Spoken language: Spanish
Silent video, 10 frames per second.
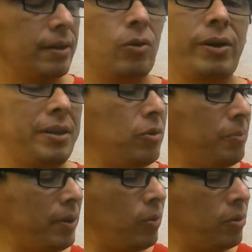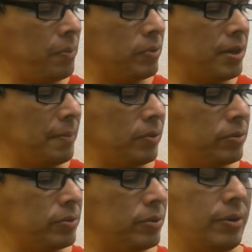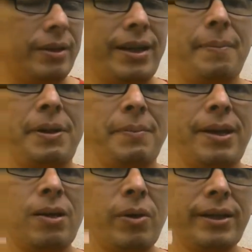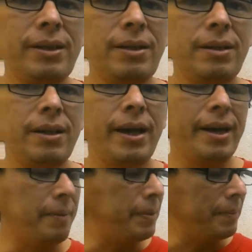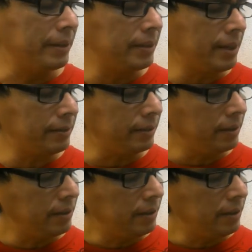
Con el dedo número 1 pulsamos la primera cuerda en el primer traste,